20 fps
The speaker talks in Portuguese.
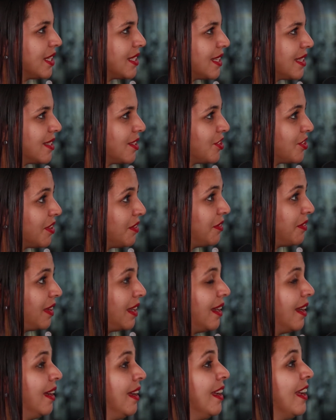nessa
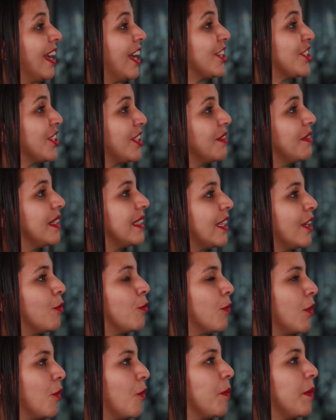sexta-feira, a gente vai ter
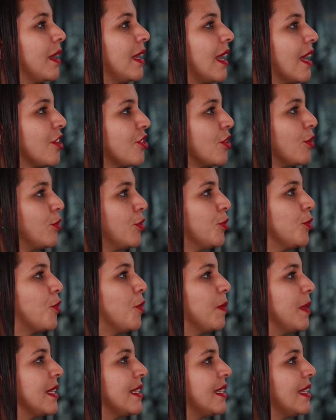uma homenagem ao Dia do
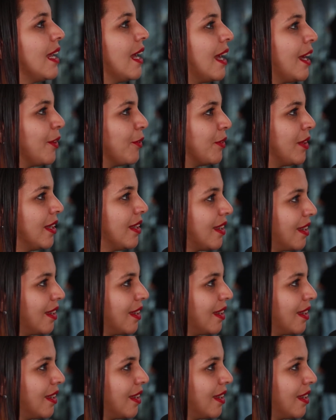Comerciário, né?